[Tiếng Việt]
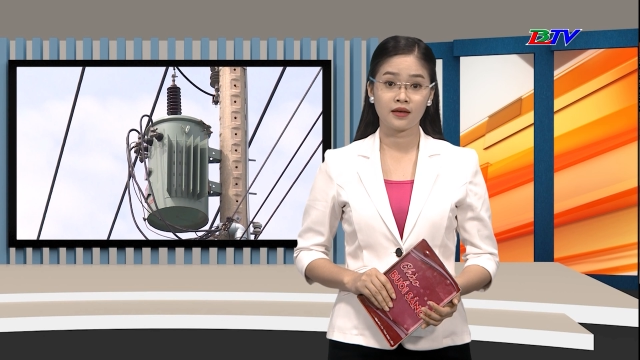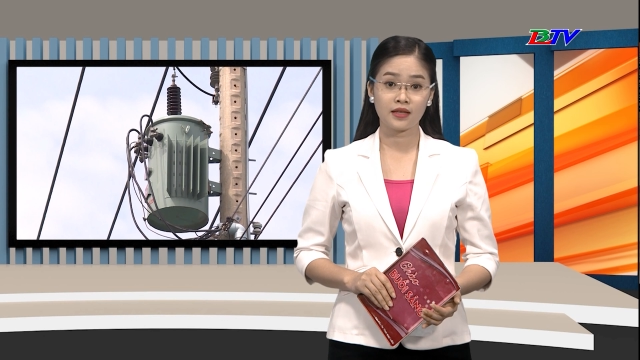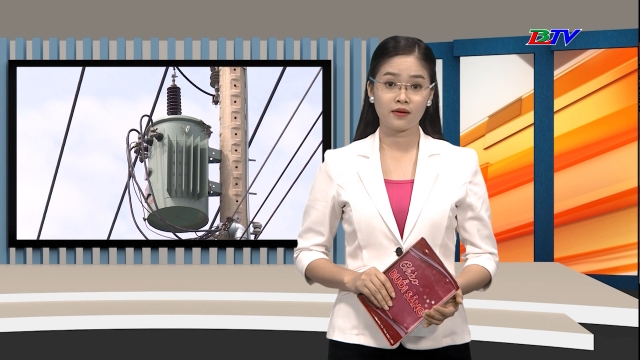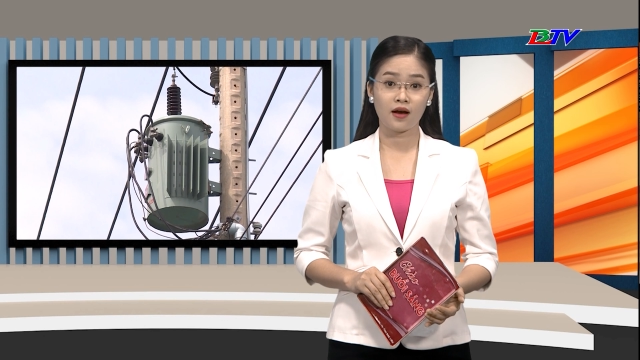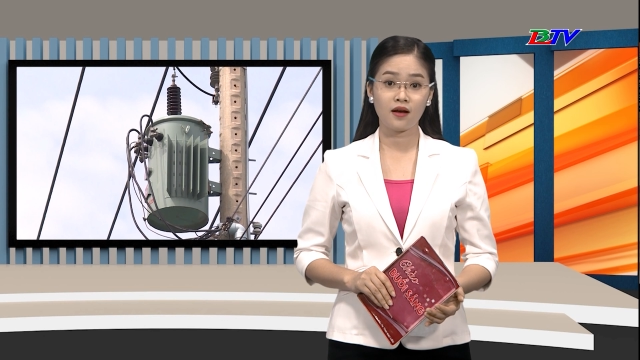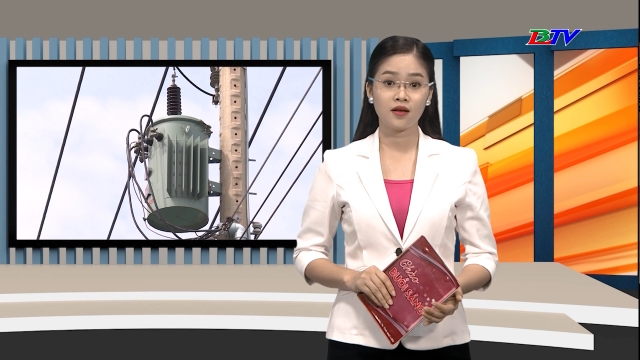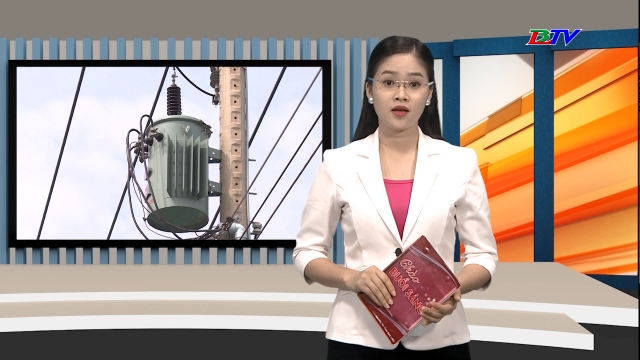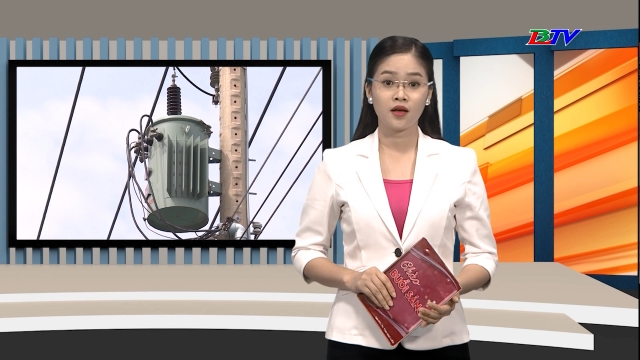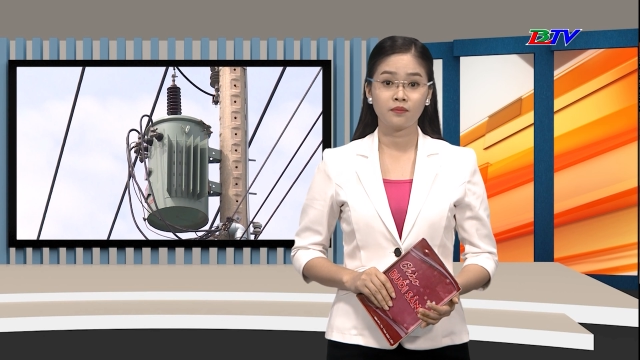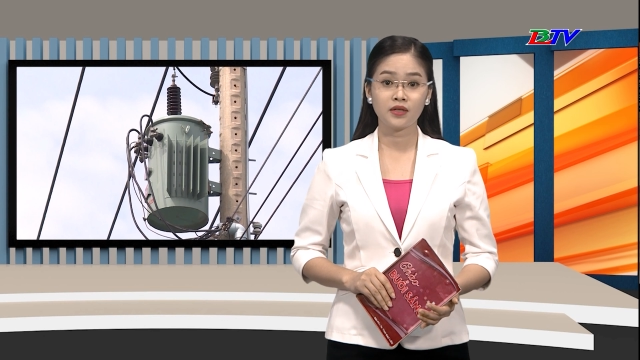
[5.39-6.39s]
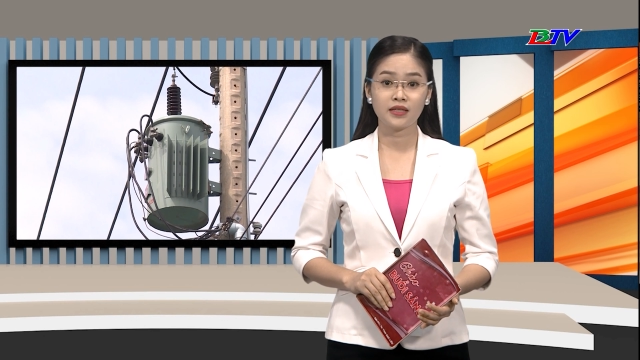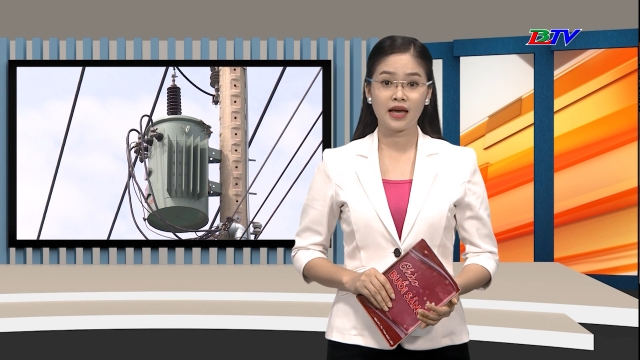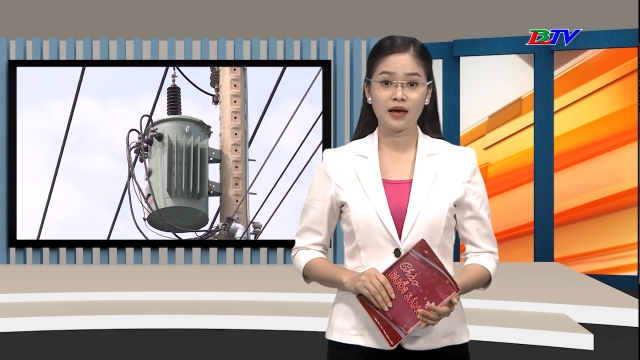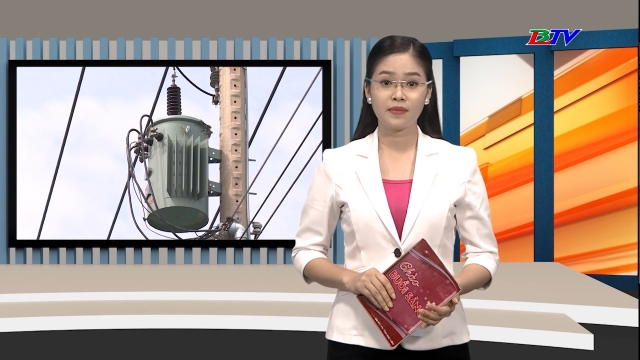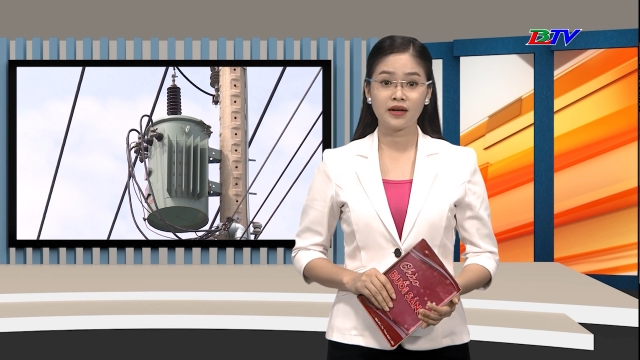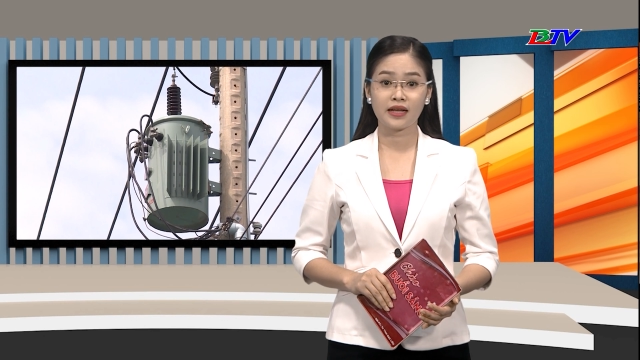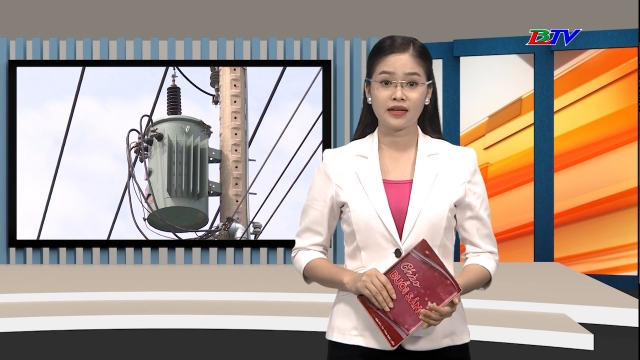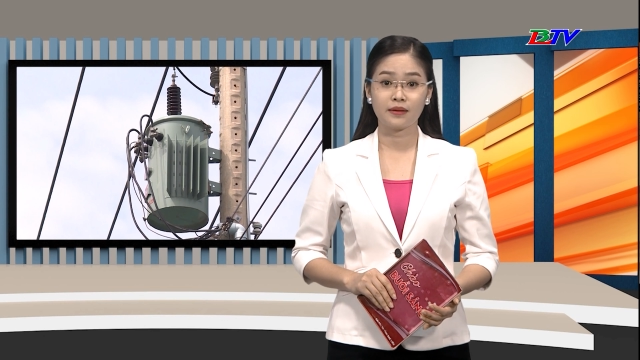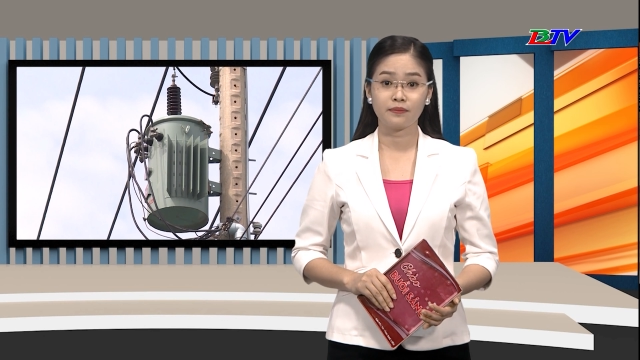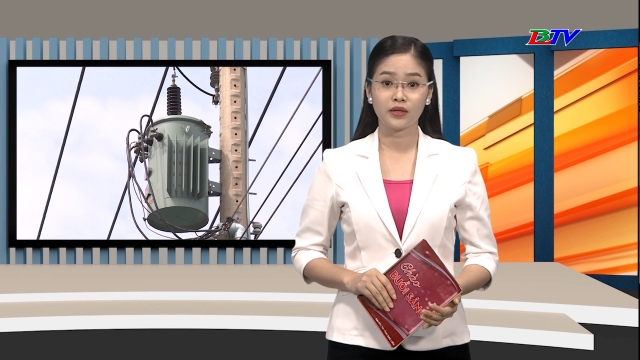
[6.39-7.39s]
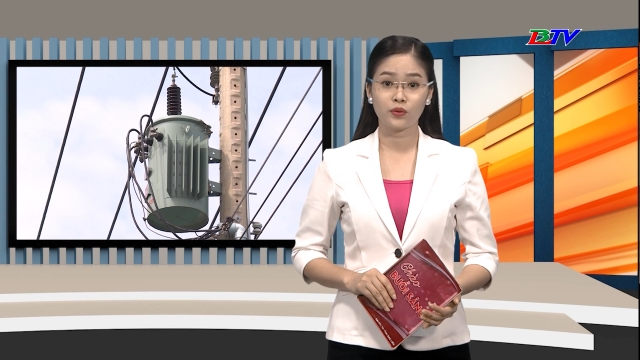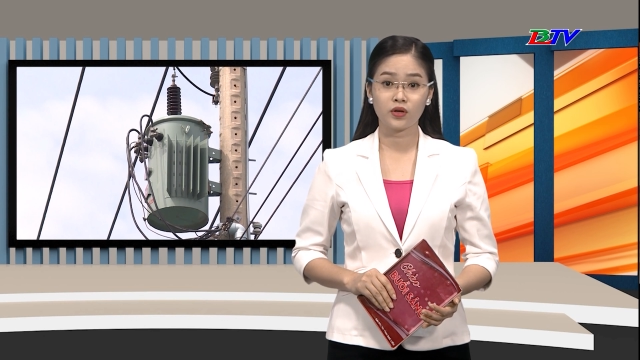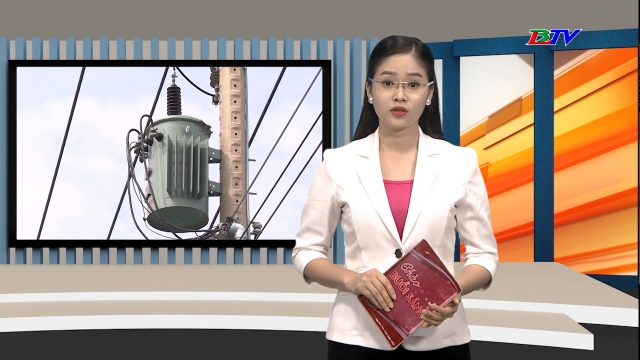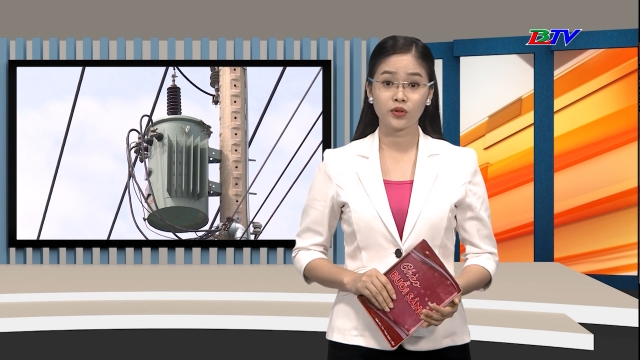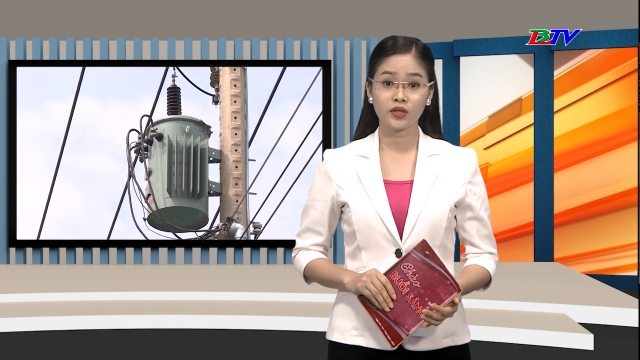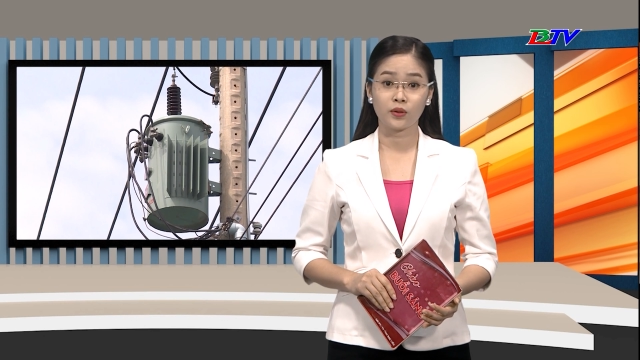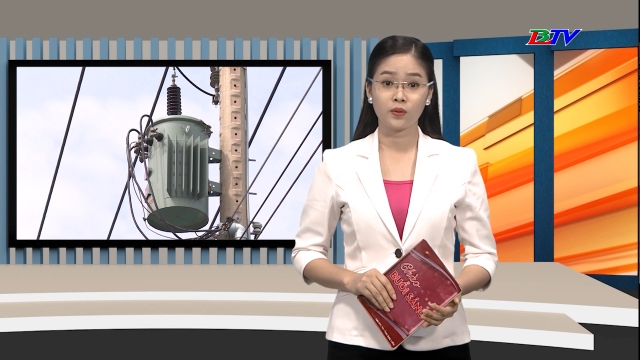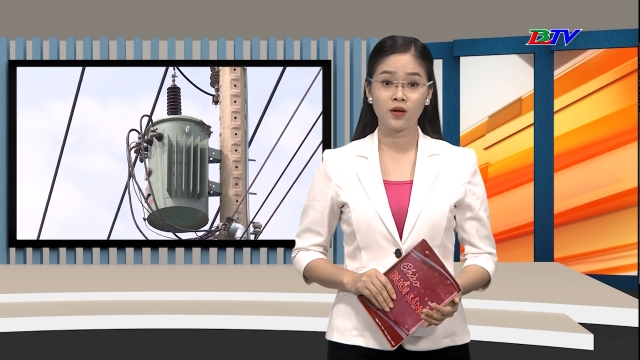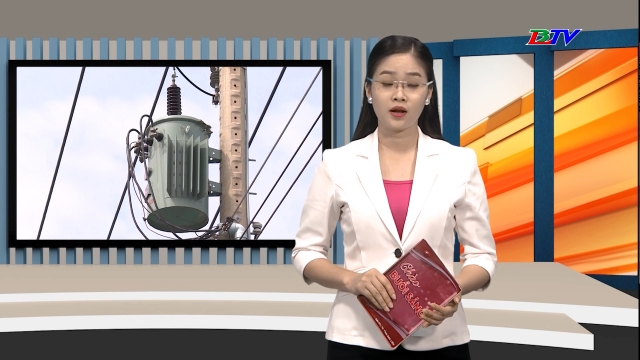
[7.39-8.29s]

Theo đó, mức giá bán lẻ điện bình quân tối thiểu